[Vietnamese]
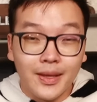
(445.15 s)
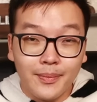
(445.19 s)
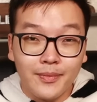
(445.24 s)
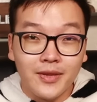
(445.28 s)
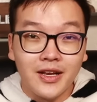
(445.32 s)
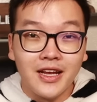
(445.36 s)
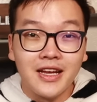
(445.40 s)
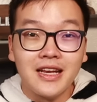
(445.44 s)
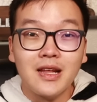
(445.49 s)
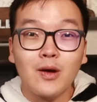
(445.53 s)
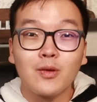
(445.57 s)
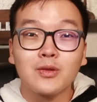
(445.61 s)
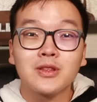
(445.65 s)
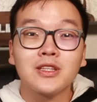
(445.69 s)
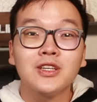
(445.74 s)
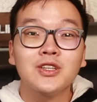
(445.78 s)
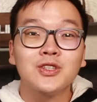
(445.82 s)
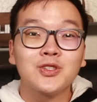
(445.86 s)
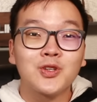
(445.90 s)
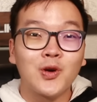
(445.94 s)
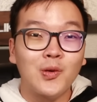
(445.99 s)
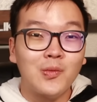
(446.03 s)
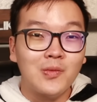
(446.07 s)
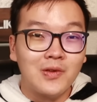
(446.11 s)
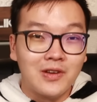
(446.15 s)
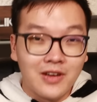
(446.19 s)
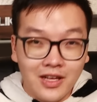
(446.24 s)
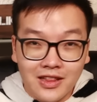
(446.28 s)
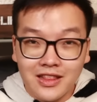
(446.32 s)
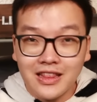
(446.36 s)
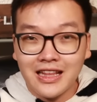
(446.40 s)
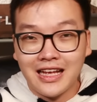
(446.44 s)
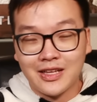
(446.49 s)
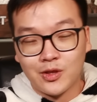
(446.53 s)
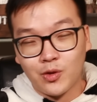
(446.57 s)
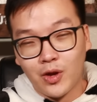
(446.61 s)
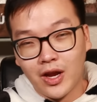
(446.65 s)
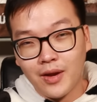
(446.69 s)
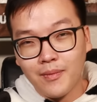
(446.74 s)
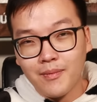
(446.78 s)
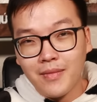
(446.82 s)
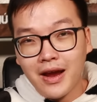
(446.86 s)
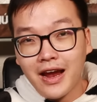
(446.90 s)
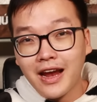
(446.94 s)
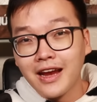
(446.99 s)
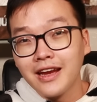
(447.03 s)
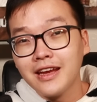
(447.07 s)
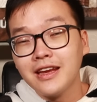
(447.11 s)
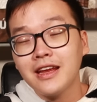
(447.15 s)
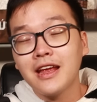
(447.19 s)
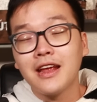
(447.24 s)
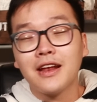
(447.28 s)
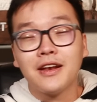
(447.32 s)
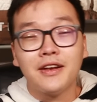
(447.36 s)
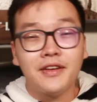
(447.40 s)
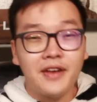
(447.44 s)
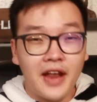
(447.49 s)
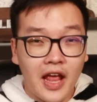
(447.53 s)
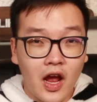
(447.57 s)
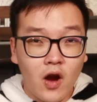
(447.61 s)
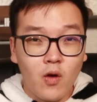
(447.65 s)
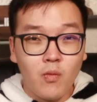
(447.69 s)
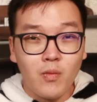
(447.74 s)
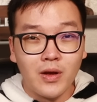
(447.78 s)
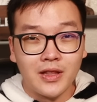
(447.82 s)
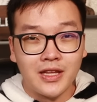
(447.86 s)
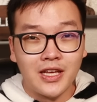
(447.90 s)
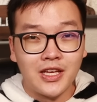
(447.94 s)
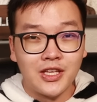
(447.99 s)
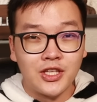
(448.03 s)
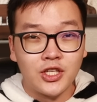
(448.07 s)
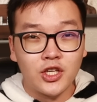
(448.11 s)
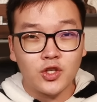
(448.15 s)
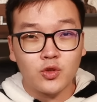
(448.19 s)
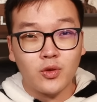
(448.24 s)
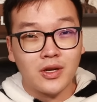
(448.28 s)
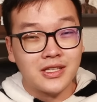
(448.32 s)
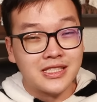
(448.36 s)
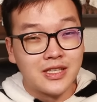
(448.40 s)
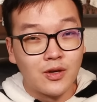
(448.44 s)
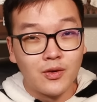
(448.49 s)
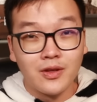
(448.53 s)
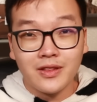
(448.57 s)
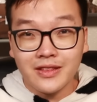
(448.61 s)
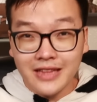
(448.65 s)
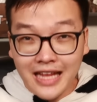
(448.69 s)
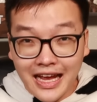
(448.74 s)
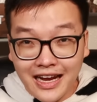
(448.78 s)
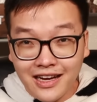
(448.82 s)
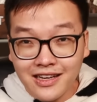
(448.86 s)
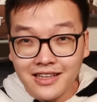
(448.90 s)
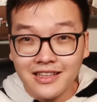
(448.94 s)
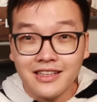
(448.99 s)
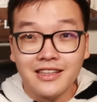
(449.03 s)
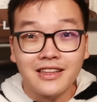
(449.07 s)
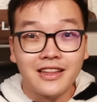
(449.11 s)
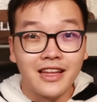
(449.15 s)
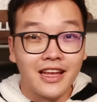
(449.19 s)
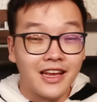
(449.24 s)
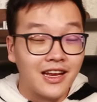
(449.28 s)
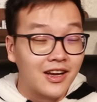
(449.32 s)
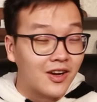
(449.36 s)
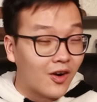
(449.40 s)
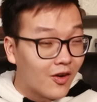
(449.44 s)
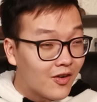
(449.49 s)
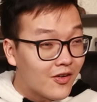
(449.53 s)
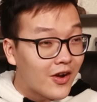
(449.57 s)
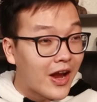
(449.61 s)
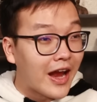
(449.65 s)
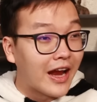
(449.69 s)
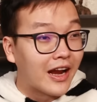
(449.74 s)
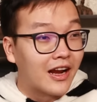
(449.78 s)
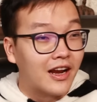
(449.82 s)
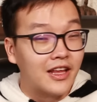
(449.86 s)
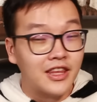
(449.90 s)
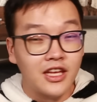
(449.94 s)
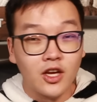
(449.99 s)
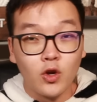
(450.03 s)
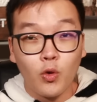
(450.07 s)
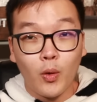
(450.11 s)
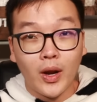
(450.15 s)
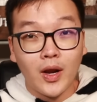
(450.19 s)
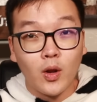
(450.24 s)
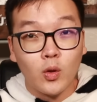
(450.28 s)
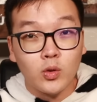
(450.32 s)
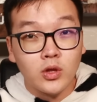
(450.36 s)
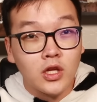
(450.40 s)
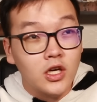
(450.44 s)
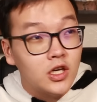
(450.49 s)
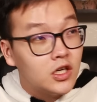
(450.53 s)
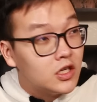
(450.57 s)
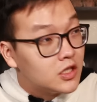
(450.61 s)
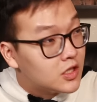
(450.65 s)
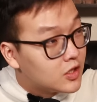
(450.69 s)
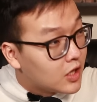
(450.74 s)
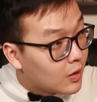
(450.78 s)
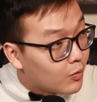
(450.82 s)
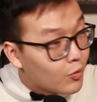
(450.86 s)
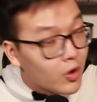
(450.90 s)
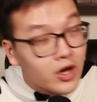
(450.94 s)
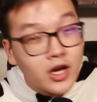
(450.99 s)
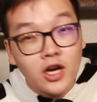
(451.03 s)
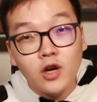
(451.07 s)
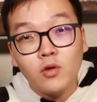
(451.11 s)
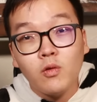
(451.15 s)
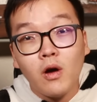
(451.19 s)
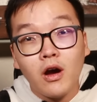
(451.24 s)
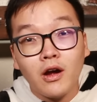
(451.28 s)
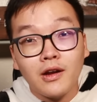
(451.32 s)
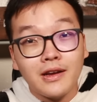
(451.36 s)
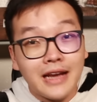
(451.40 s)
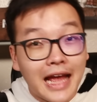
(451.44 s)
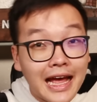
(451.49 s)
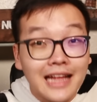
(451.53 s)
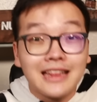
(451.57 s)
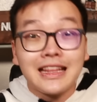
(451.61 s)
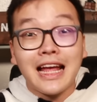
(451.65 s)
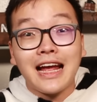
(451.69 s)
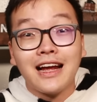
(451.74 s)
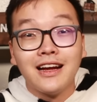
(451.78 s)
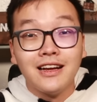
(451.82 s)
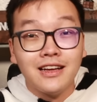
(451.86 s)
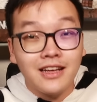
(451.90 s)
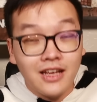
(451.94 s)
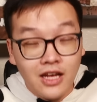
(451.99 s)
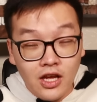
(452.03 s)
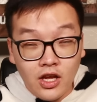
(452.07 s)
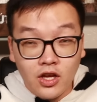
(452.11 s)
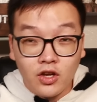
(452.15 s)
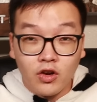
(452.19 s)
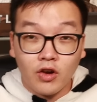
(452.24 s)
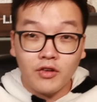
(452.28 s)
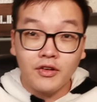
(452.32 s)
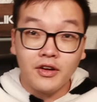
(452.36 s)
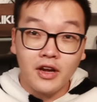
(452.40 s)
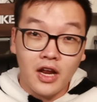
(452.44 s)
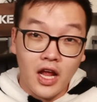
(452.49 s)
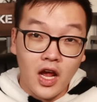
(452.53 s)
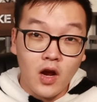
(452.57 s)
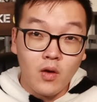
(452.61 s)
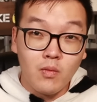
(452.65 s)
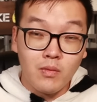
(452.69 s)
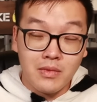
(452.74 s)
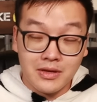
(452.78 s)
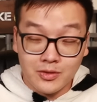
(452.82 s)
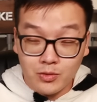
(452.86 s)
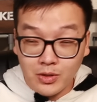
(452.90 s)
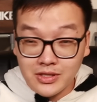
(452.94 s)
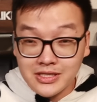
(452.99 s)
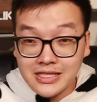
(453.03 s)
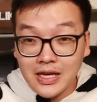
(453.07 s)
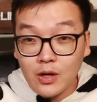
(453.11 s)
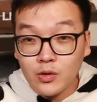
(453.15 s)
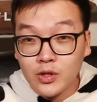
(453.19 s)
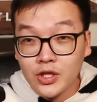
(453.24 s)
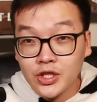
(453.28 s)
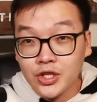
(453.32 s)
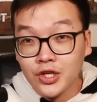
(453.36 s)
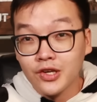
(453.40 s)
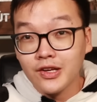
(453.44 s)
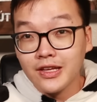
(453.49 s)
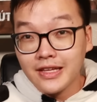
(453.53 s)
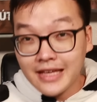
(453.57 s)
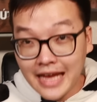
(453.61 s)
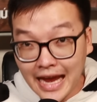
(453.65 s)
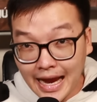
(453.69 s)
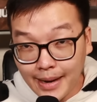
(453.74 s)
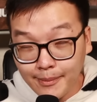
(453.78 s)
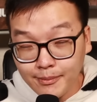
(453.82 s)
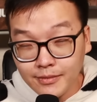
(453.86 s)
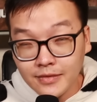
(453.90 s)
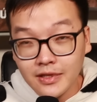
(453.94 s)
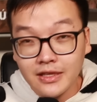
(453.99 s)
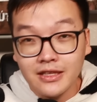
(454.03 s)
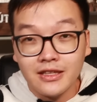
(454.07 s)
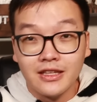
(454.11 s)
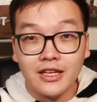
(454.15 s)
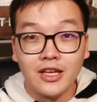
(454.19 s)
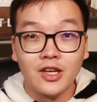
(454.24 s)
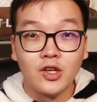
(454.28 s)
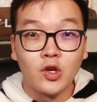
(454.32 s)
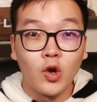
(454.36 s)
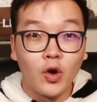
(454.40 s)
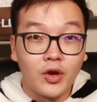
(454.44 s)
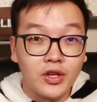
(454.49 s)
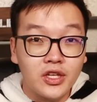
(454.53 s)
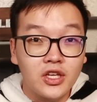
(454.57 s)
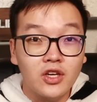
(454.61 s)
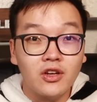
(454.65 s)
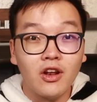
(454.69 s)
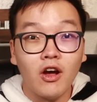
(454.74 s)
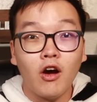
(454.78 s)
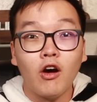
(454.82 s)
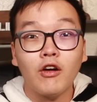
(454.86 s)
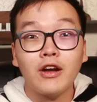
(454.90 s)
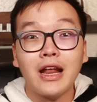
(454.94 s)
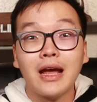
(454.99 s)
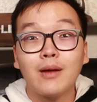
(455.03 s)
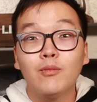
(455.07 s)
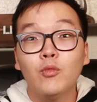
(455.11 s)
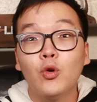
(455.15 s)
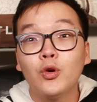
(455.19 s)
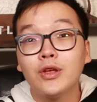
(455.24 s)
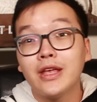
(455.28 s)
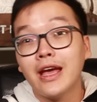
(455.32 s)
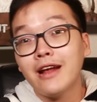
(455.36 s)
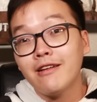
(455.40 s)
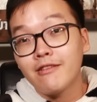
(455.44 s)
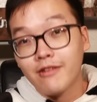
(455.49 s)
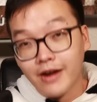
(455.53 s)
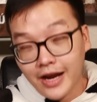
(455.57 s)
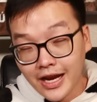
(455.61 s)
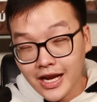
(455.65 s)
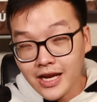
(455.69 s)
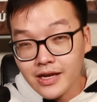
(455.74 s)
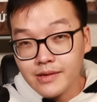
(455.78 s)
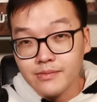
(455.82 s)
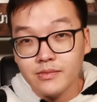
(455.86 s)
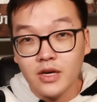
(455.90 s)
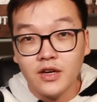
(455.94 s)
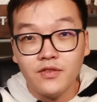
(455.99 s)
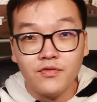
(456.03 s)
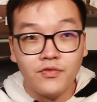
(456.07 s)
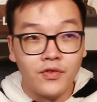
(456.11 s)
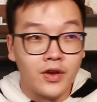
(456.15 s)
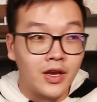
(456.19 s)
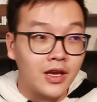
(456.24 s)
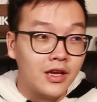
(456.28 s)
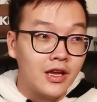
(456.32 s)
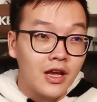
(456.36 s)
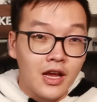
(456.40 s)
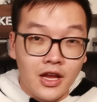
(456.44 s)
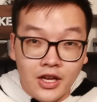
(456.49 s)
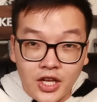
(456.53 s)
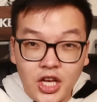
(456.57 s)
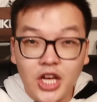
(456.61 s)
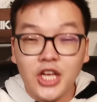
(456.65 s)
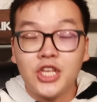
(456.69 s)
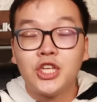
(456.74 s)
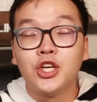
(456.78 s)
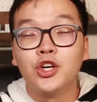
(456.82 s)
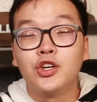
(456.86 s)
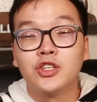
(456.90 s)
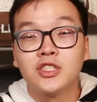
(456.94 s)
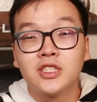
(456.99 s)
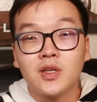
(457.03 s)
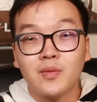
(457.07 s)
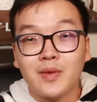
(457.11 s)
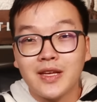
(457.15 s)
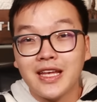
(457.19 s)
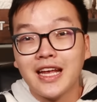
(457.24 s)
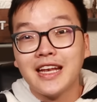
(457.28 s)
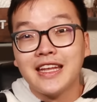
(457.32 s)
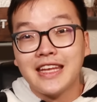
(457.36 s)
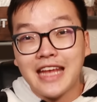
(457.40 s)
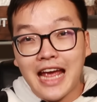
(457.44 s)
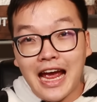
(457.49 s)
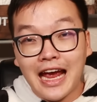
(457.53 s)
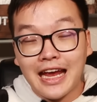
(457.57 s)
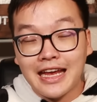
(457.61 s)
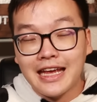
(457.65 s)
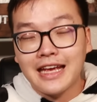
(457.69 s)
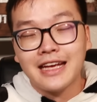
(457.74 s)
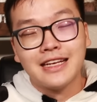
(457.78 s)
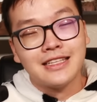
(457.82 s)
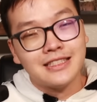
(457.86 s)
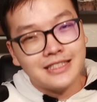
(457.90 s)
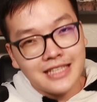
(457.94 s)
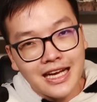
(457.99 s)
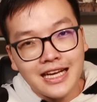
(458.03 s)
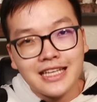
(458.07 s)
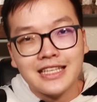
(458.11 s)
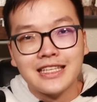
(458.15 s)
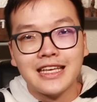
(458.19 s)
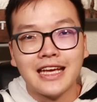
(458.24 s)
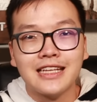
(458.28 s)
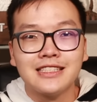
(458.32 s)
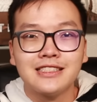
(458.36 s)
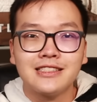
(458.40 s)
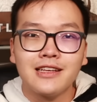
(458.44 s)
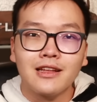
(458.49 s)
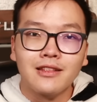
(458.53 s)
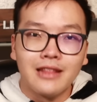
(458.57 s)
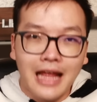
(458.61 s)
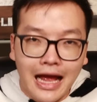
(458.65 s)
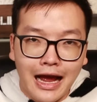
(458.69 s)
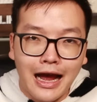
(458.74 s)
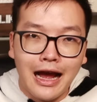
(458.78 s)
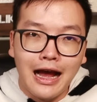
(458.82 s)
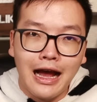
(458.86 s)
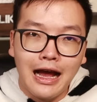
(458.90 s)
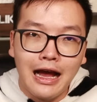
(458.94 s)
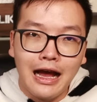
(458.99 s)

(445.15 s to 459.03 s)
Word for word: tâm lý đầu tư cũng rất là thoải mái nếu mà thị trường tuần sau nó tăng thì rõ ràng là những khoản đầu tư trong quá khứ họ đã tăng còn nếu mà tuần sau thị trường nó giảm thì coi như là họ đang mua giá rẻ bởi vì thị trường trong thời gian dài chắc chắn sẽ tăng